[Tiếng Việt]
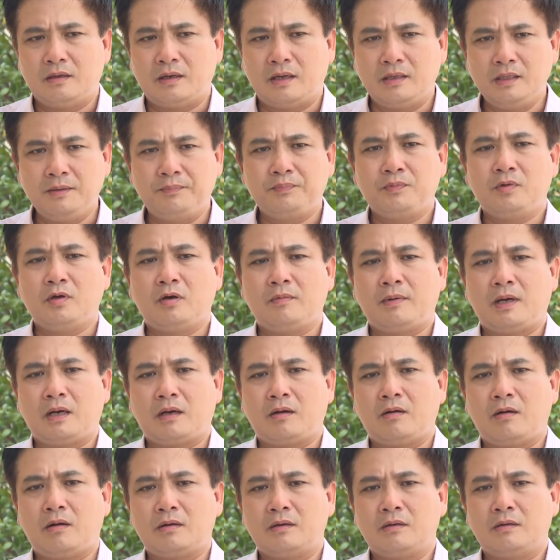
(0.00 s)
đã giúp cho bà
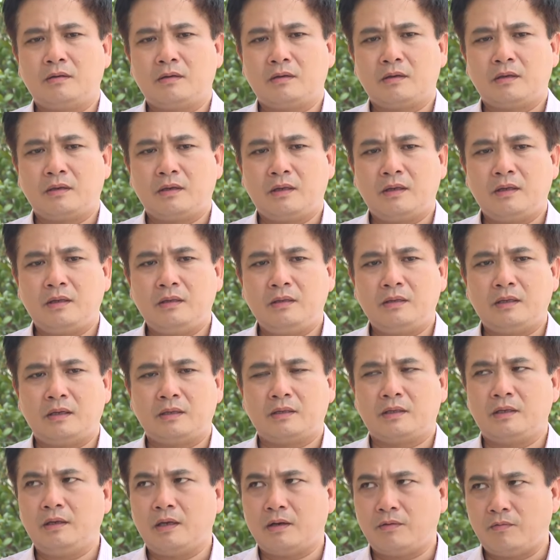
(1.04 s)
con được cái
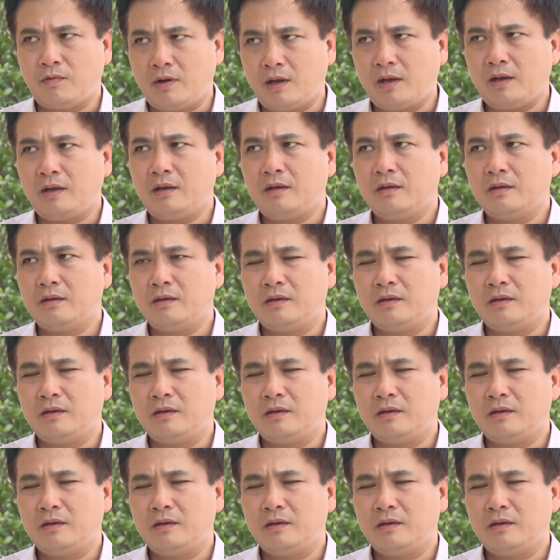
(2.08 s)
vận chuyển hàng hóa à,